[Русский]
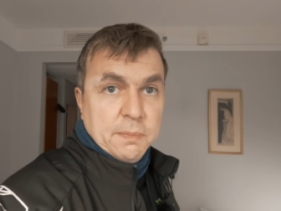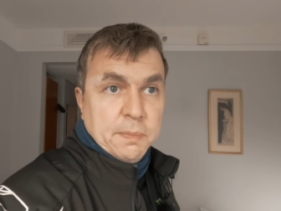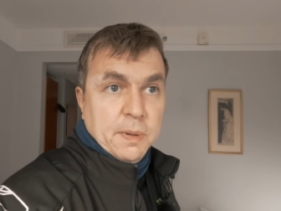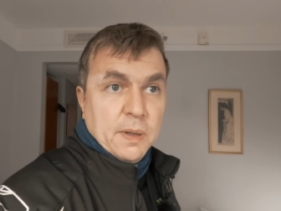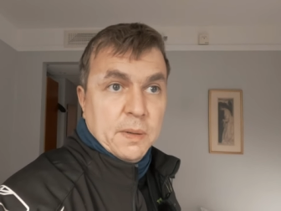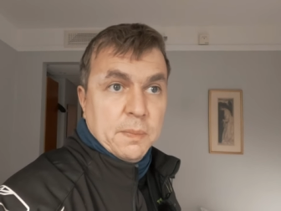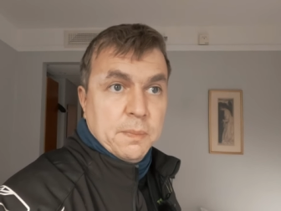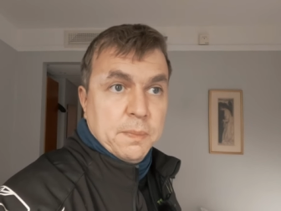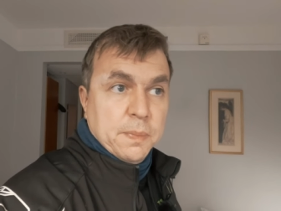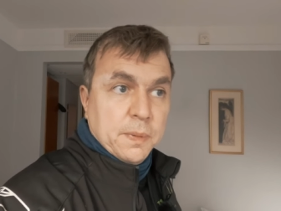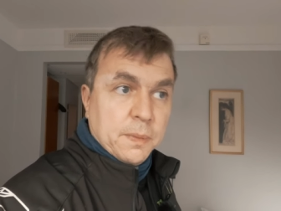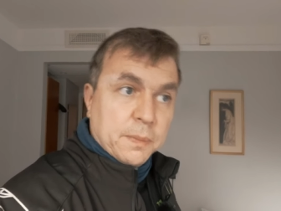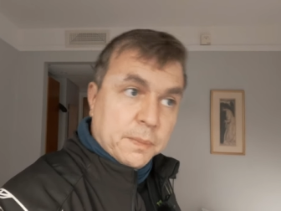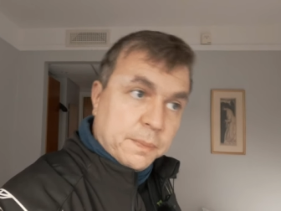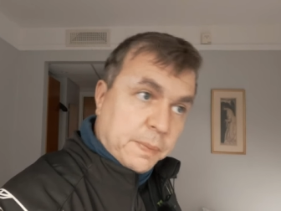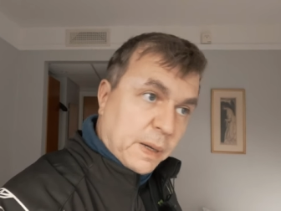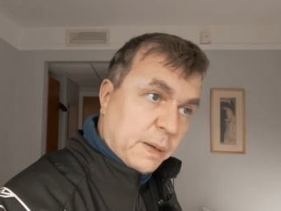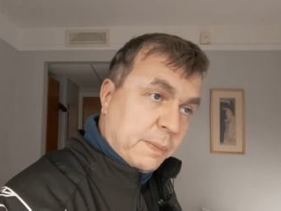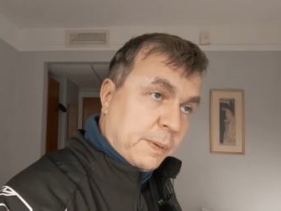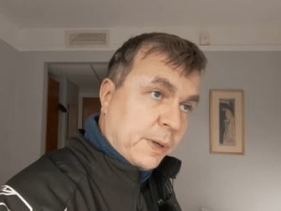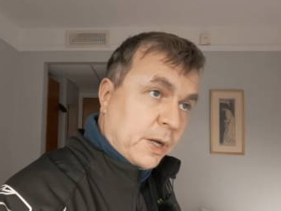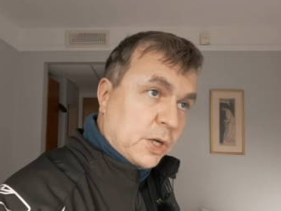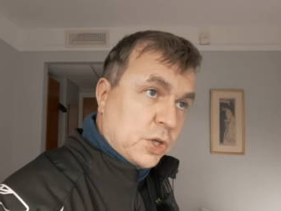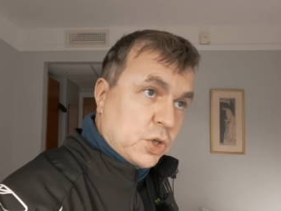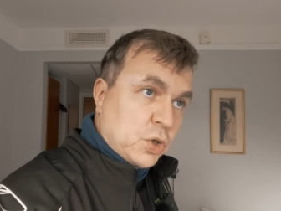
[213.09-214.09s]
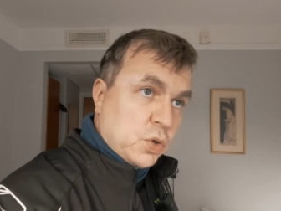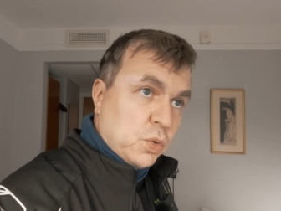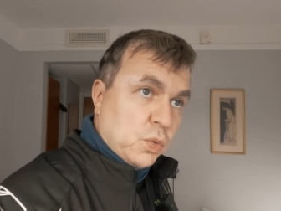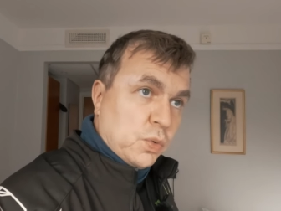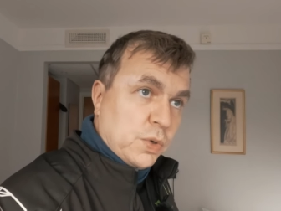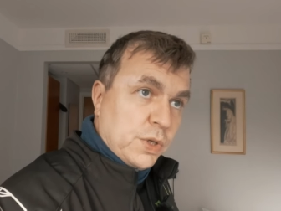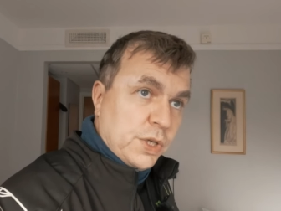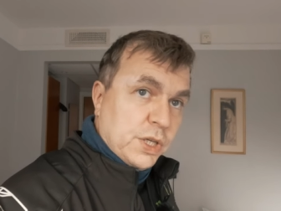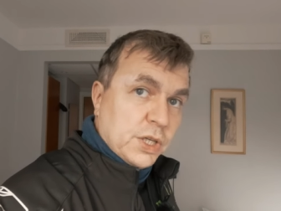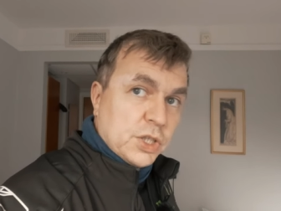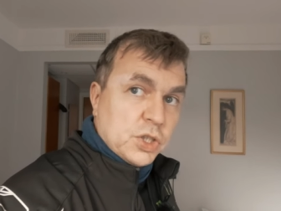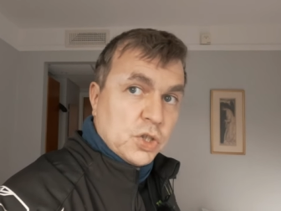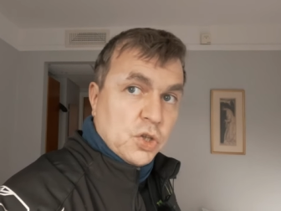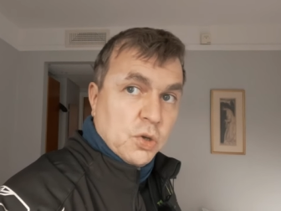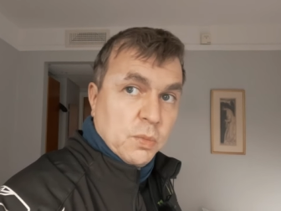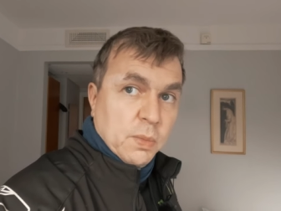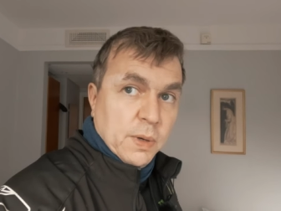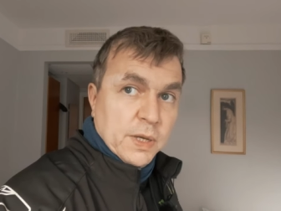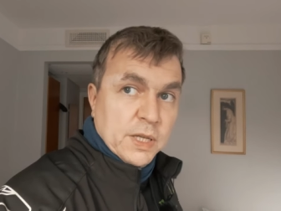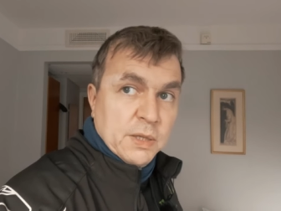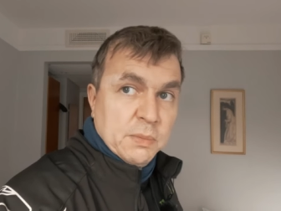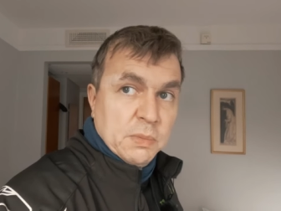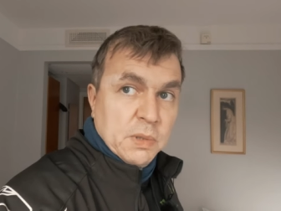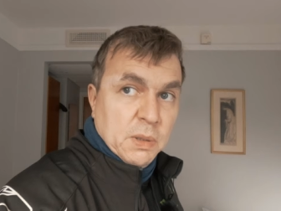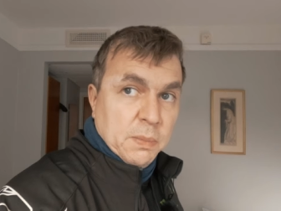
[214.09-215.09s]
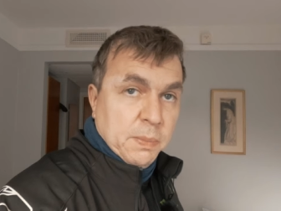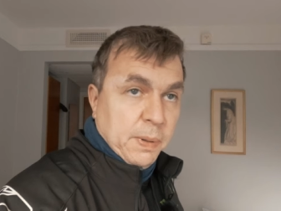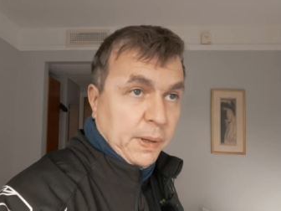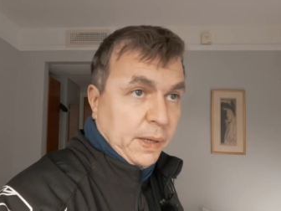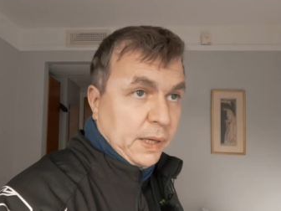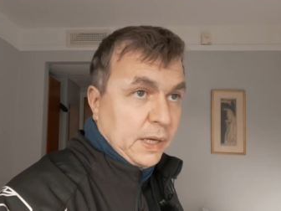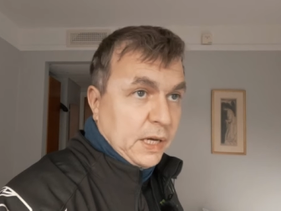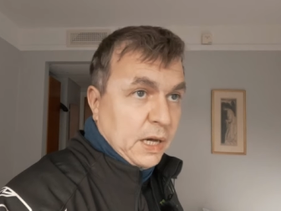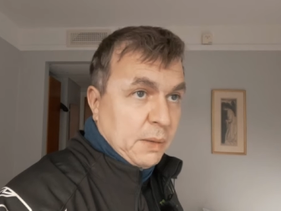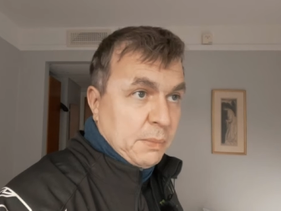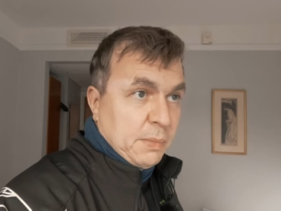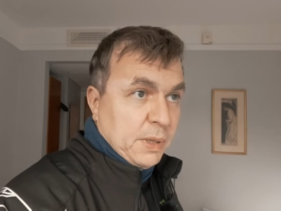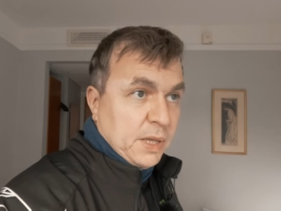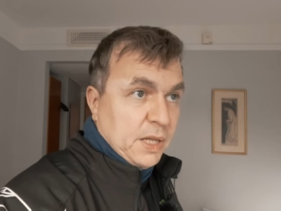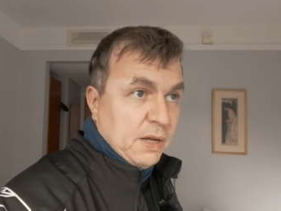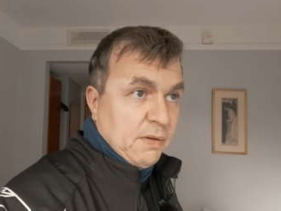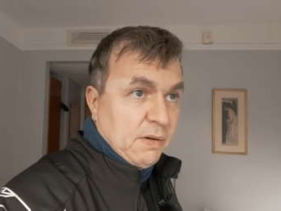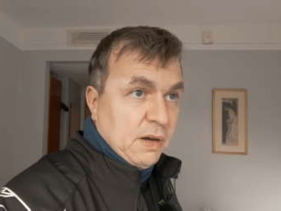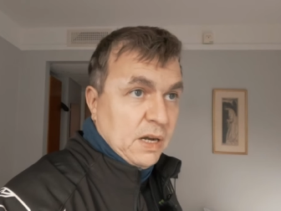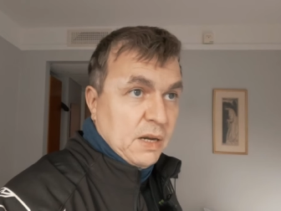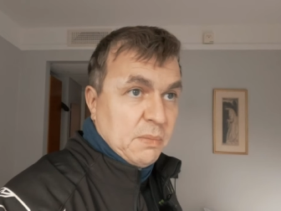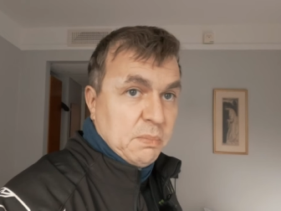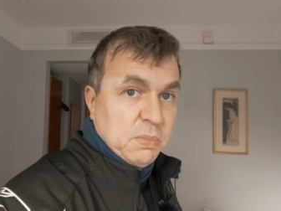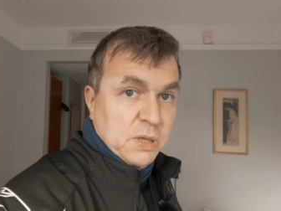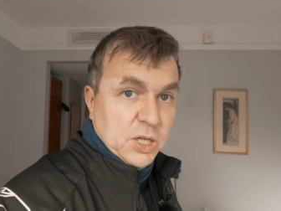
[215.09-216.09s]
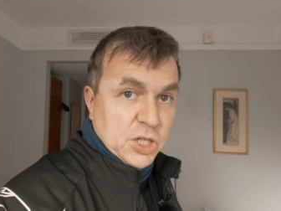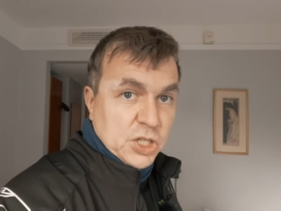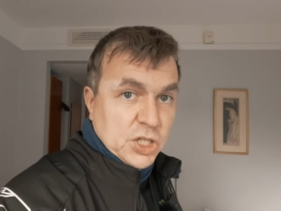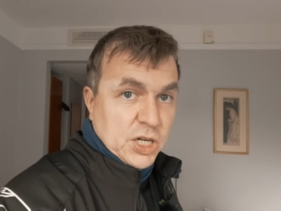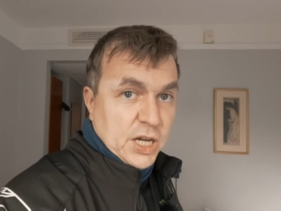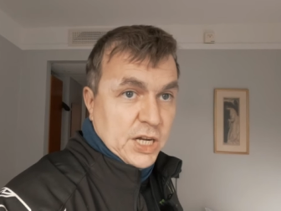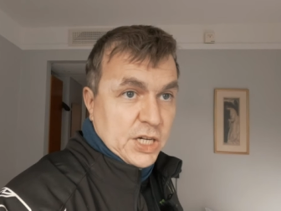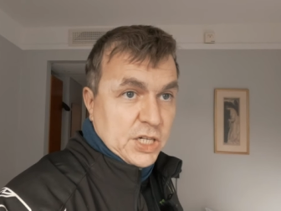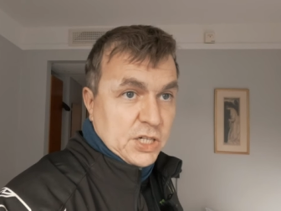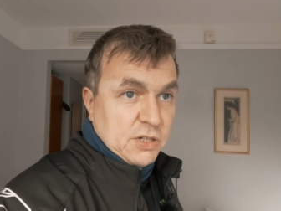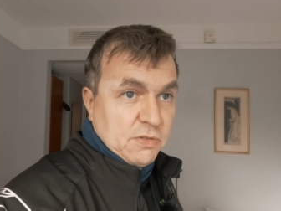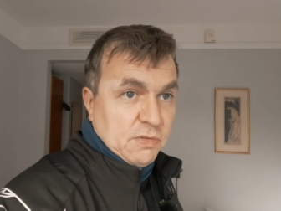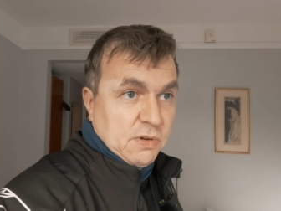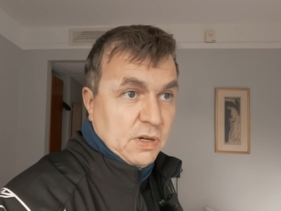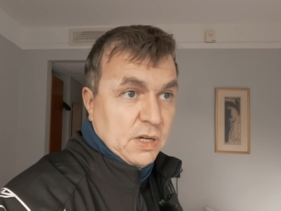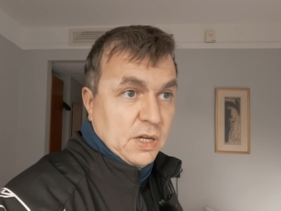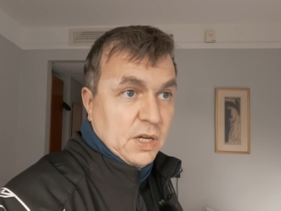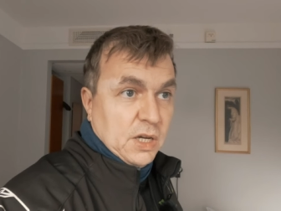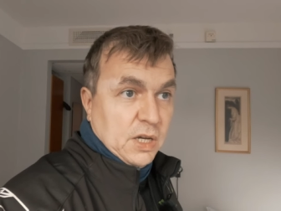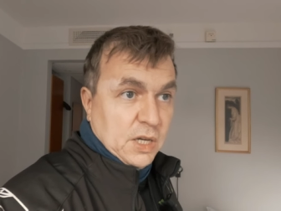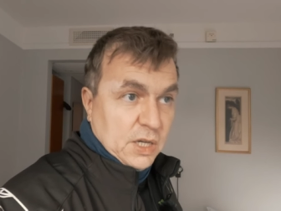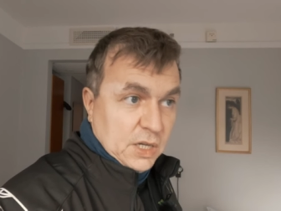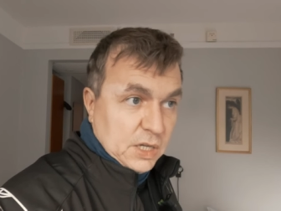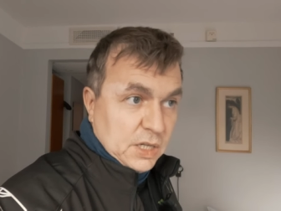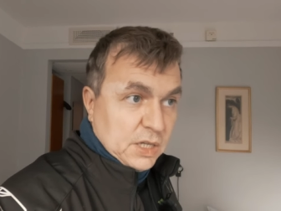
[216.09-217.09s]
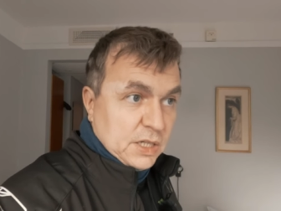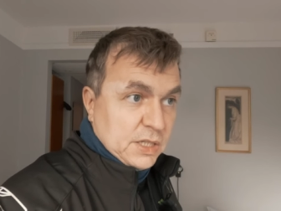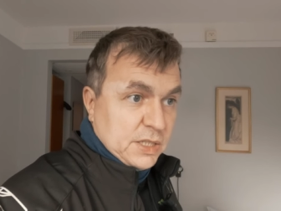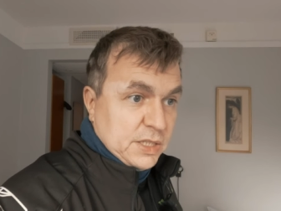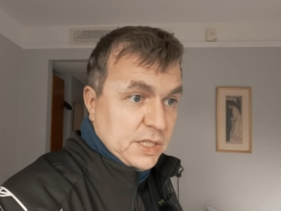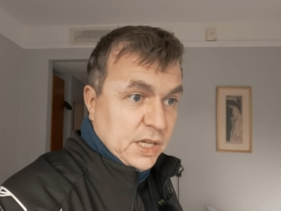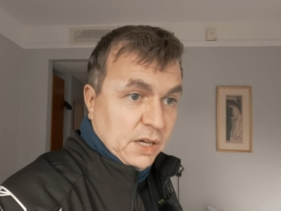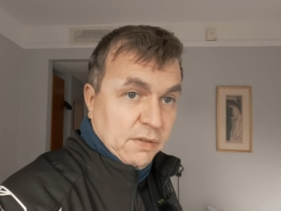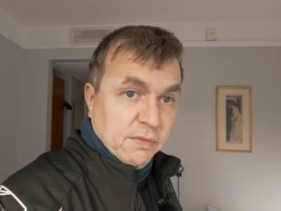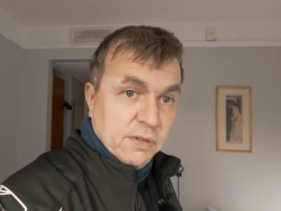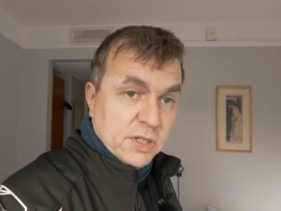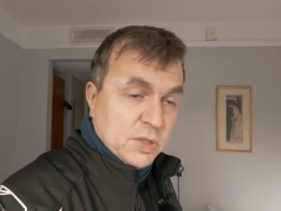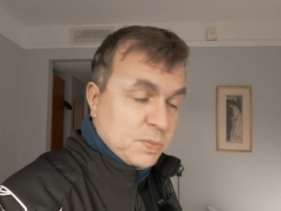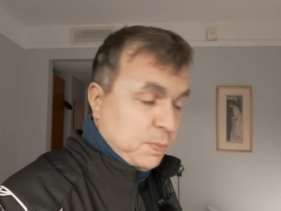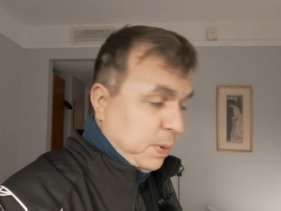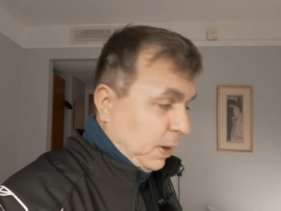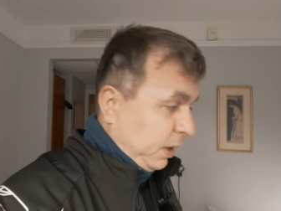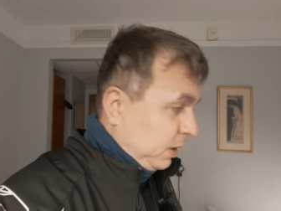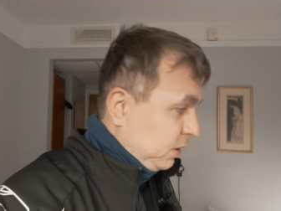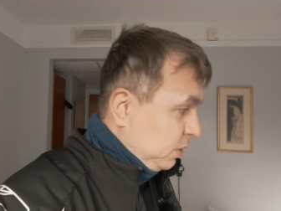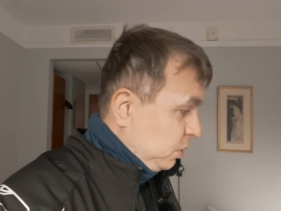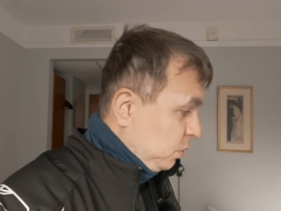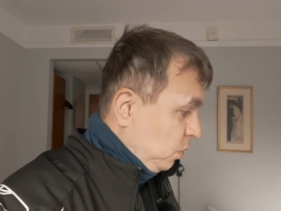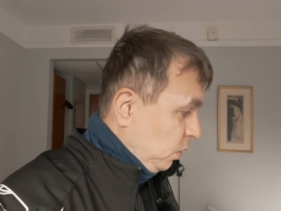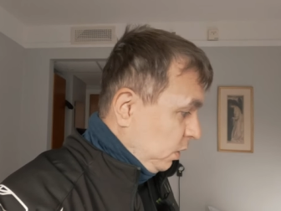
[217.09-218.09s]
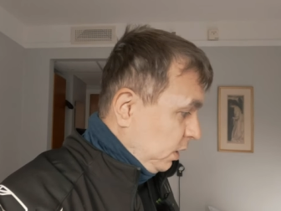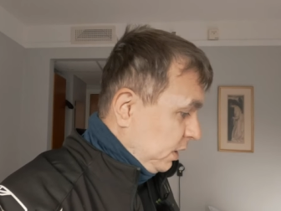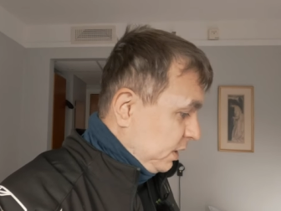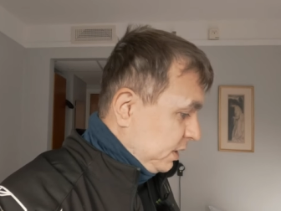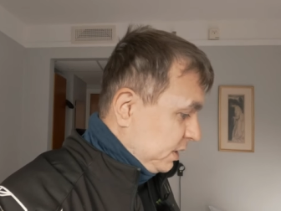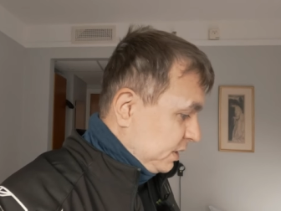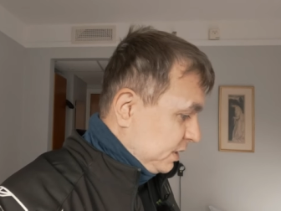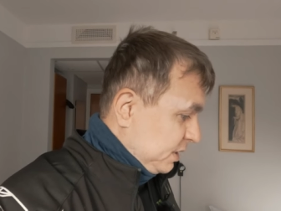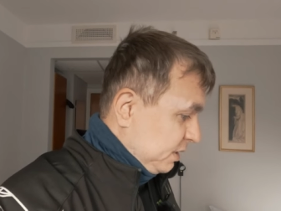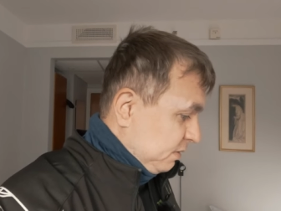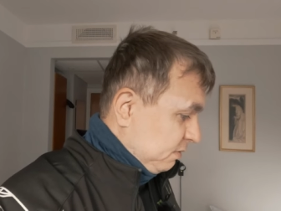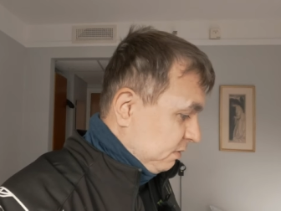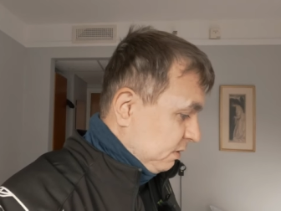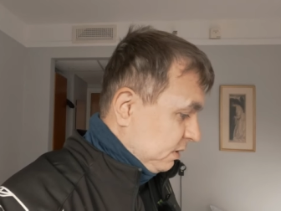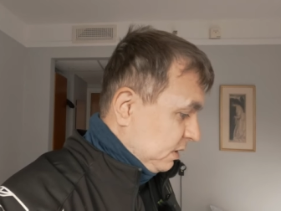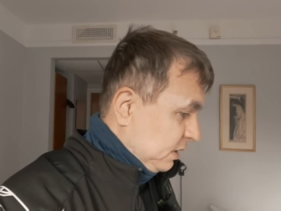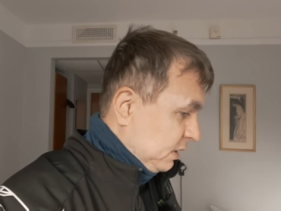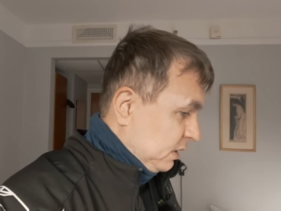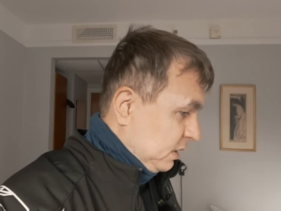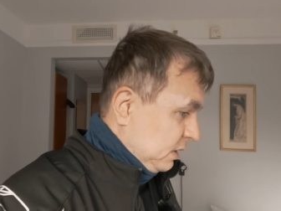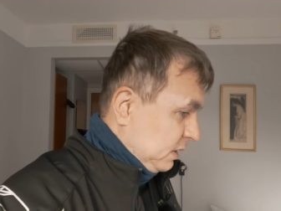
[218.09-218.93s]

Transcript: попрошу у них, чтобы они мне порекомендовали ближайшего сервис-партнера ихнего.